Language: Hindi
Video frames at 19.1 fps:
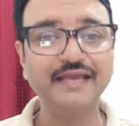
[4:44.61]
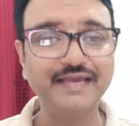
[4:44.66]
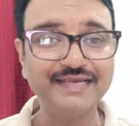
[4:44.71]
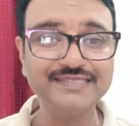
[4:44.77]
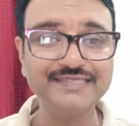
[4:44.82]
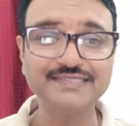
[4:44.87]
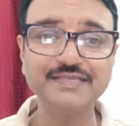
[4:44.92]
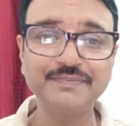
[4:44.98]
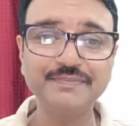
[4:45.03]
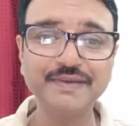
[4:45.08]

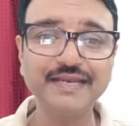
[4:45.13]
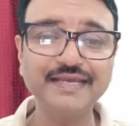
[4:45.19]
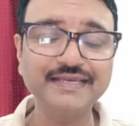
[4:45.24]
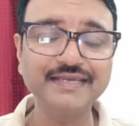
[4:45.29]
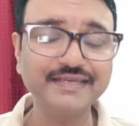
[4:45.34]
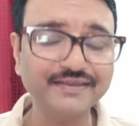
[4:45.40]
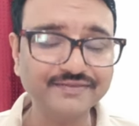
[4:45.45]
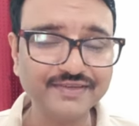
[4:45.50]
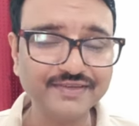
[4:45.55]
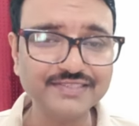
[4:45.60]
इससे पहले एक
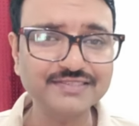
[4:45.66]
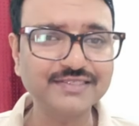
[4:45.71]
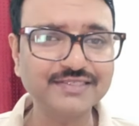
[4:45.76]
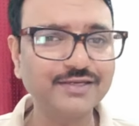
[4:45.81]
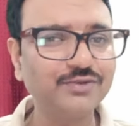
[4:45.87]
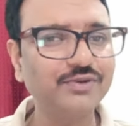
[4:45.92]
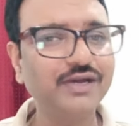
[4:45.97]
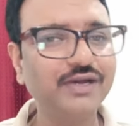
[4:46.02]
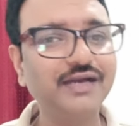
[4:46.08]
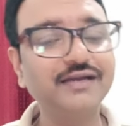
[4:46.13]
रिक्वेस्ट
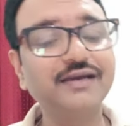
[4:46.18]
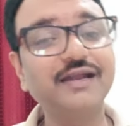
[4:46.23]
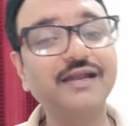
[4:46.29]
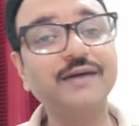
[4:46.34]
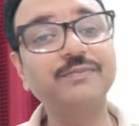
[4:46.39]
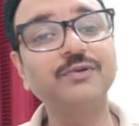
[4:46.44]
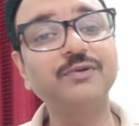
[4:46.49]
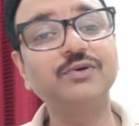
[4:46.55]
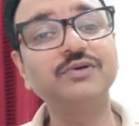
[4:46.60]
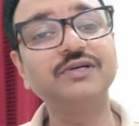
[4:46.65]
करूँगा अगर
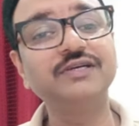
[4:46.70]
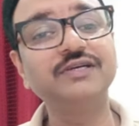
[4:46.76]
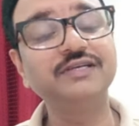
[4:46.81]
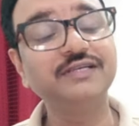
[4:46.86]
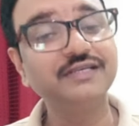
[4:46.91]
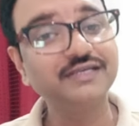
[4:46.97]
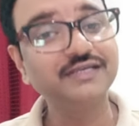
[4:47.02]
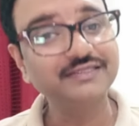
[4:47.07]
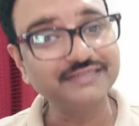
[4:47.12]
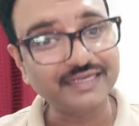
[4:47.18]
आप लोग
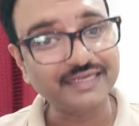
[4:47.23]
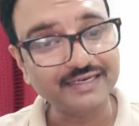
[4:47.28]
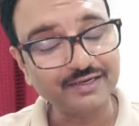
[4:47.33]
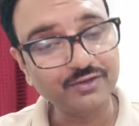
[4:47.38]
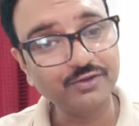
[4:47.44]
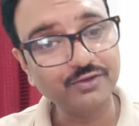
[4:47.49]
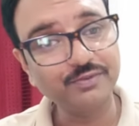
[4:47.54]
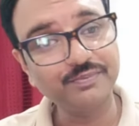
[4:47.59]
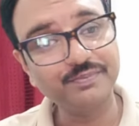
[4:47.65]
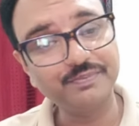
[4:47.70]
चैनल
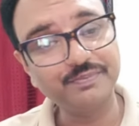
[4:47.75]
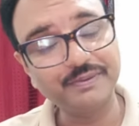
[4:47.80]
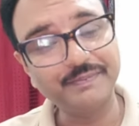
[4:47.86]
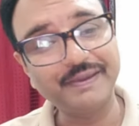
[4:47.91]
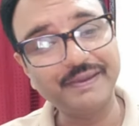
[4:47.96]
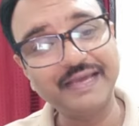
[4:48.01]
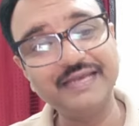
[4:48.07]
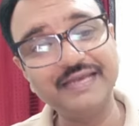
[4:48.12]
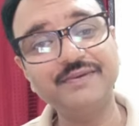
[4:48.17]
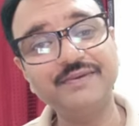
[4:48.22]
को पे
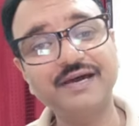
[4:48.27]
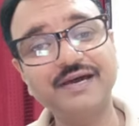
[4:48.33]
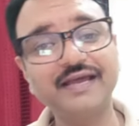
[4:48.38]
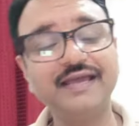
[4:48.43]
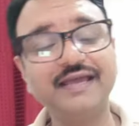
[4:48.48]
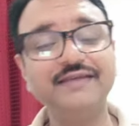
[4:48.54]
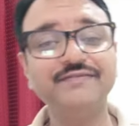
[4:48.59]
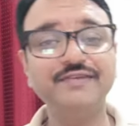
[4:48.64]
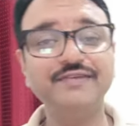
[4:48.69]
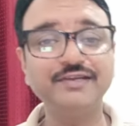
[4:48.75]
पहली बार
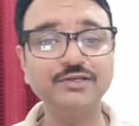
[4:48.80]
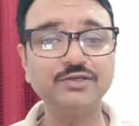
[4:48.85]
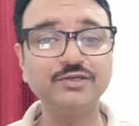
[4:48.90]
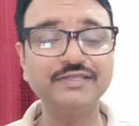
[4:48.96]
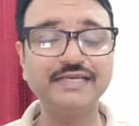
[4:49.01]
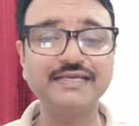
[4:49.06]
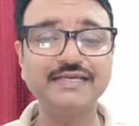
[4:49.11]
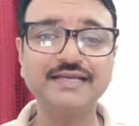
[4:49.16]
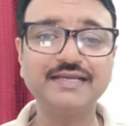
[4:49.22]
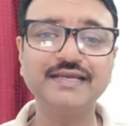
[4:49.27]
आएँ वीडियो
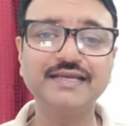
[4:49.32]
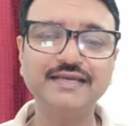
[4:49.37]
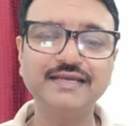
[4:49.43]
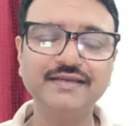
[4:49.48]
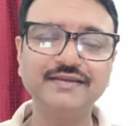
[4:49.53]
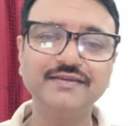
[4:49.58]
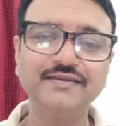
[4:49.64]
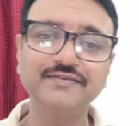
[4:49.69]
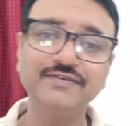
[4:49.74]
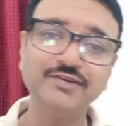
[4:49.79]
देख रहे हैं
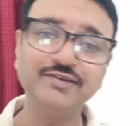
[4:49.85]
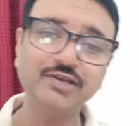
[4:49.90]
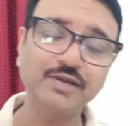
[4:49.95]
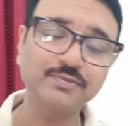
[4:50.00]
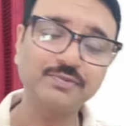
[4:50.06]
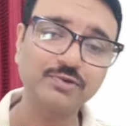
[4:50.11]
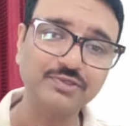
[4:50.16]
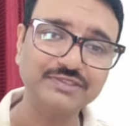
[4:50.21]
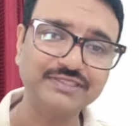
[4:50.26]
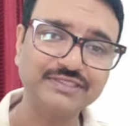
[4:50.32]
वीडियो
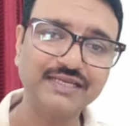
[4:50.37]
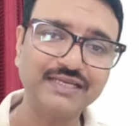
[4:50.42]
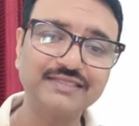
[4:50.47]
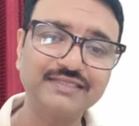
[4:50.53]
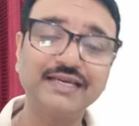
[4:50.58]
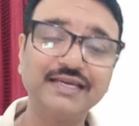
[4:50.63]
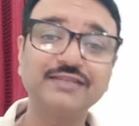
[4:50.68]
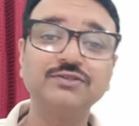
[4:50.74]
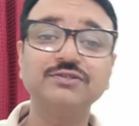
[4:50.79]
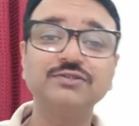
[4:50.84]
आपको अच्छा
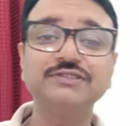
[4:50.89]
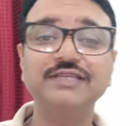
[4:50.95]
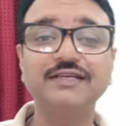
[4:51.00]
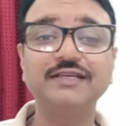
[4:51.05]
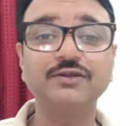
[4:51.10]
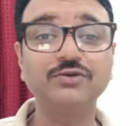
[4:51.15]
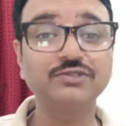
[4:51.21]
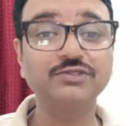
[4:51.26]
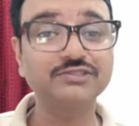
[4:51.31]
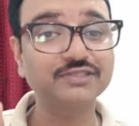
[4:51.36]
लगता है तो
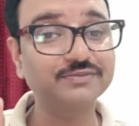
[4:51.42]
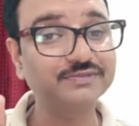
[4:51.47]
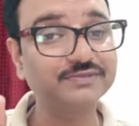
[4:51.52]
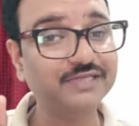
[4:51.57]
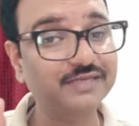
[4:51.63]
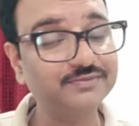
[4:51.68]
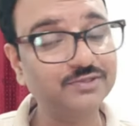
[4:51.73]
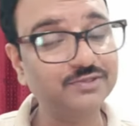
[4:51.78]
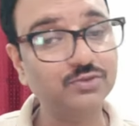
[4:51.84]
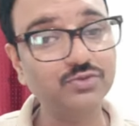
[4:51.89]
चैनल को
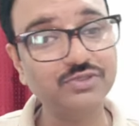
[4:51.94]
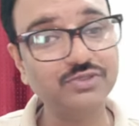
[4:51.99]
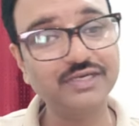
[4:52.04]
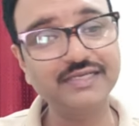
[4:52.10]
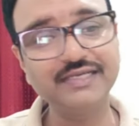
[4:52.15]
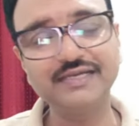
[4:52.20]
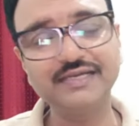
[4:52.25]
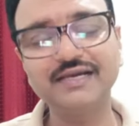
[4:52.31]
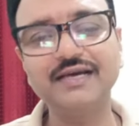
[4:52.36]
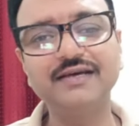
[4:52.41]
सब्सक्राइब जरूर
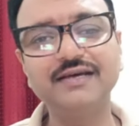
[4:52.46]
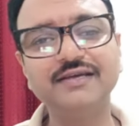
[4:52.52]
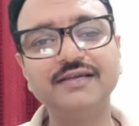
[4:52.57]
करिएगा